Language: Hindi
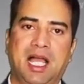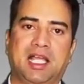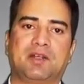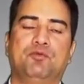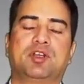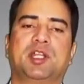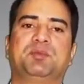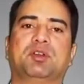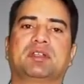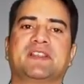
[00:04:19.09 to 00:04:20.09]
अगर वो
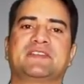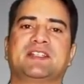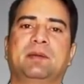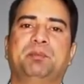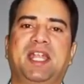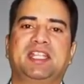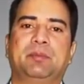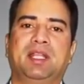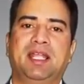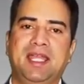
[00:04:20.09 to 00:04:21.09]
क्रिप्टो करेंसी
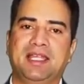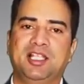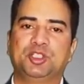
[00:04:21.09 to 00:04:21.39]
कंपेटेबल है